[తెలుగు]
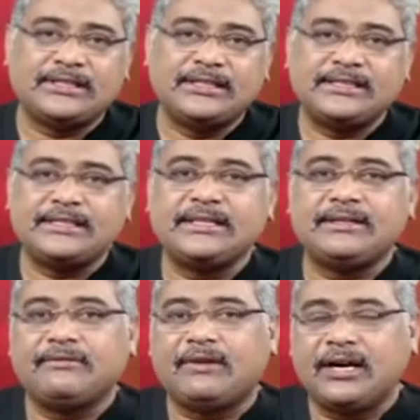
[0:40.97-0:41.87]
తీసి
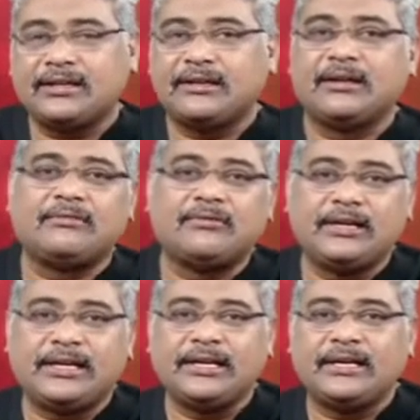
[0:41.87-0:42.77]
వాడుతున్నాము
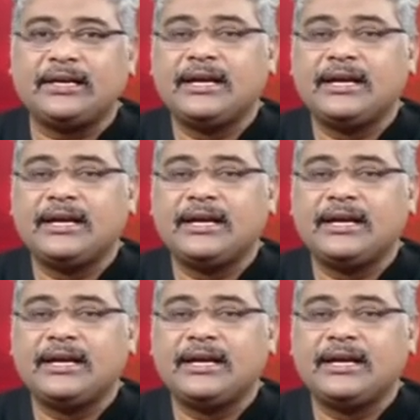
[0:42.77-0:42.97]
అంటే